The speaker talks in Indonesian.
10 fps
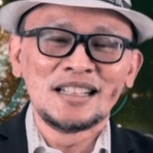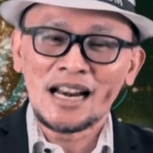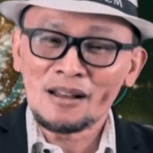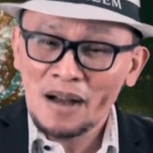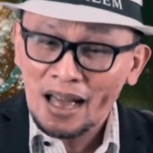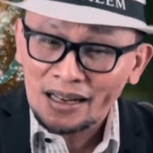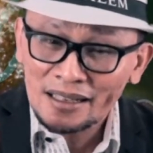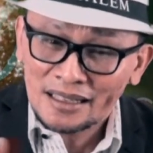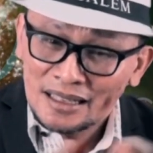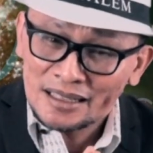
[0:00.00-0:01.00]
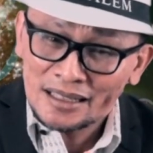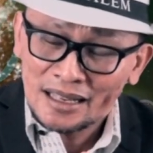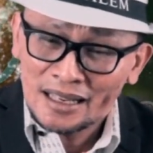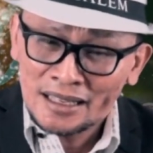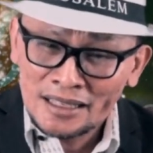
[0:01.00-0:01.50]
Dalam hal
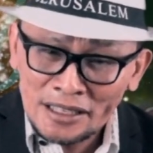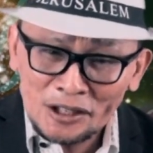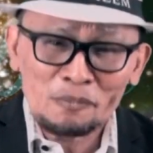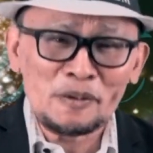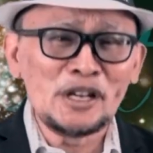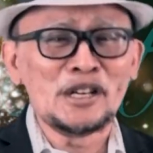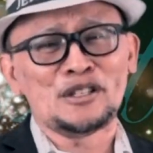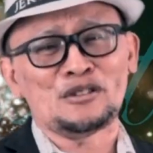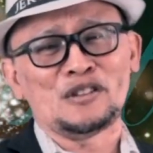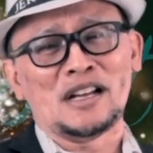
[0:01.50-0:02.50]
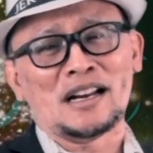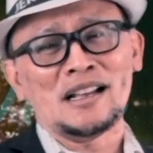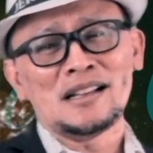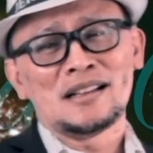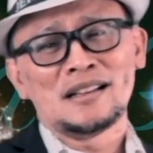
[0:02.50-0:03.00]
hidup ini saudara,